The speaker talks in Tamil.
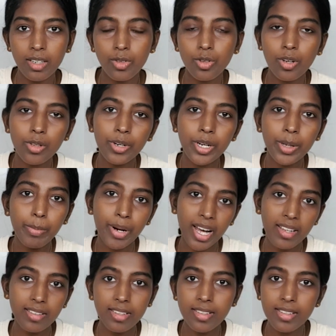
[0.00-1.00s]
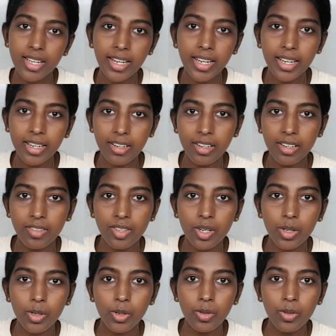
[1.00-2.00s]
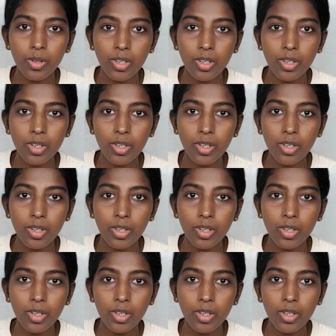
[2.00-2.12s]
ஸோ அதோடைய பிரான்ச்சஸ் நிறைய கண்ட்ரீஸ்க்கு இருக்கும்